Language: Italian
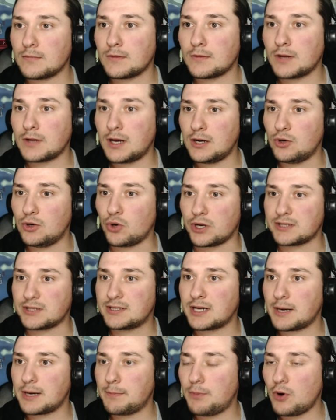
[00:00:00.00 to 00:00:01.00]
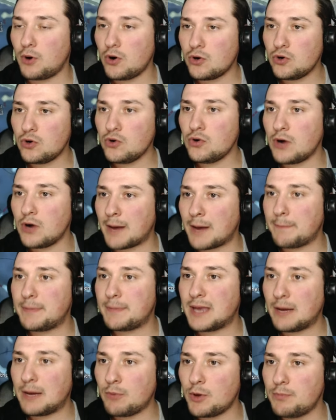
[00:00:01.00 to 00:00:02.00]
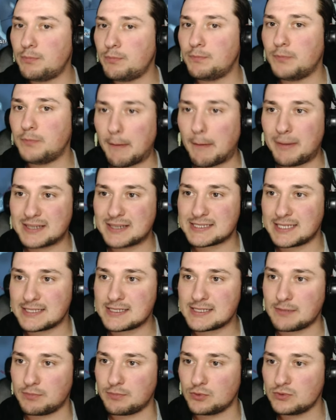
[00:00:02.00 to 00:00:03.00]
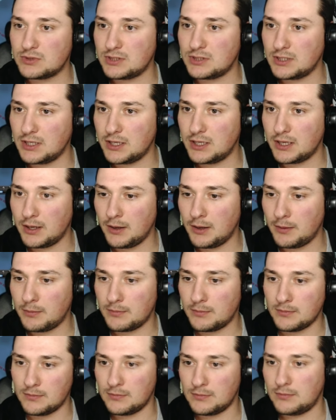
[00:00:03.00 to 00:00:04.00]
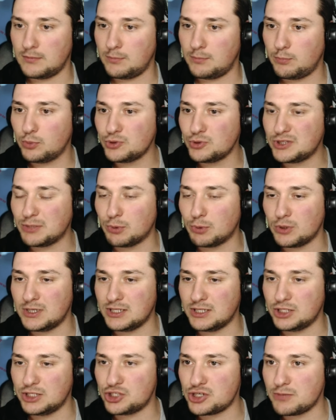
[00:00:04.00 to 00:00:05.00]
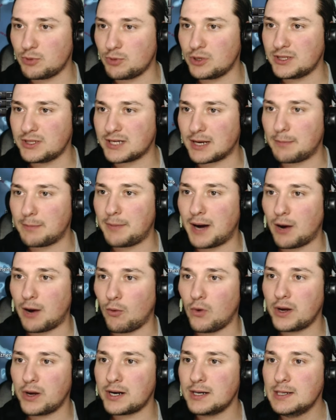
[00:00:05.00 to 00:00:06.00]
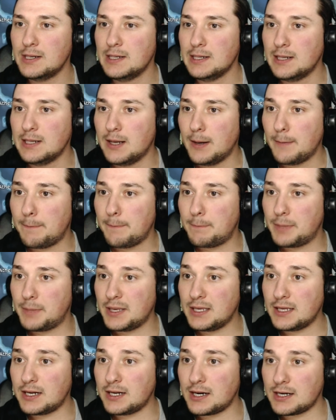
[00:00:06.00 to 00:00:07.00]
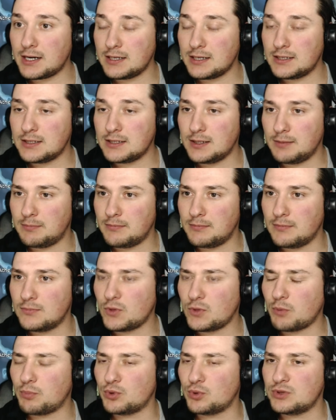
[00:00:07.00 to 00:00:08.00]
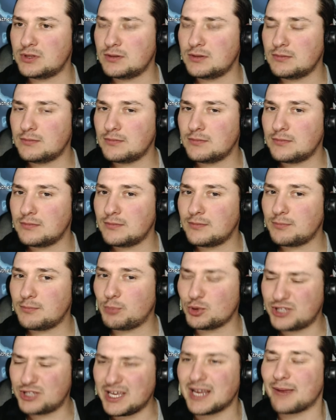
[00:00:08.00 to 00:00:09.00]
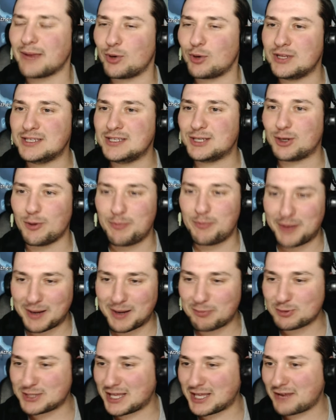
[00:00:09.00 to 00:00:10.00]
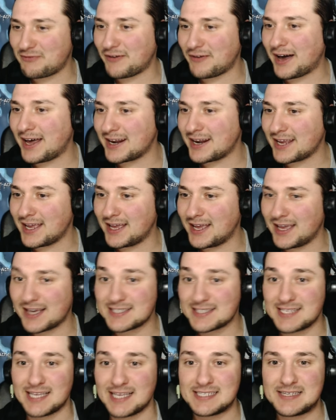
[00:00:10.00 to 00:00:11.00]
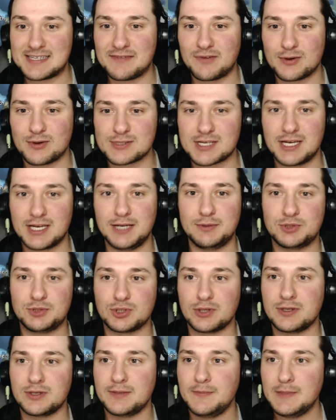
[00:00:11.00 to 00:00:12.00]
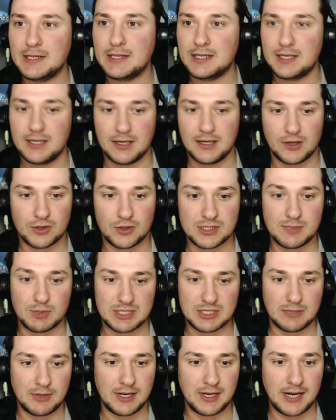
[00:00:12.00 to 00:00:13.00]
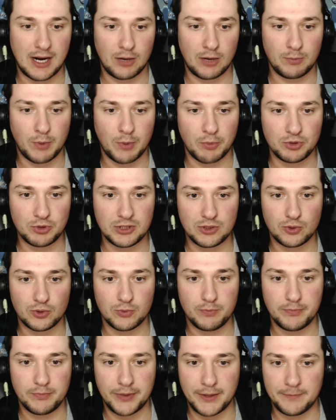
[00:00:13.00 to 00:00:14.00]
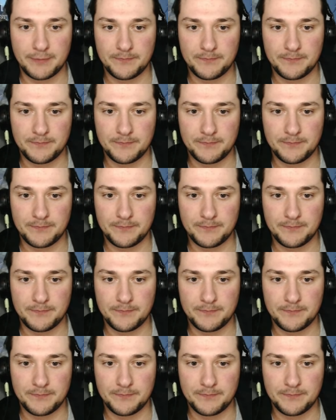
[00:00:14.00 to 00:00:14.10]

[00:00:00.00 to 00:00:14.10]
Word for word: Allora, tra poco abbiamo i, abbastanza punti, um, punti, politici, political power, per... Uh, non punti, potere politico, per poter fare extensive conscription Così possiamo allenare un po' più di truppe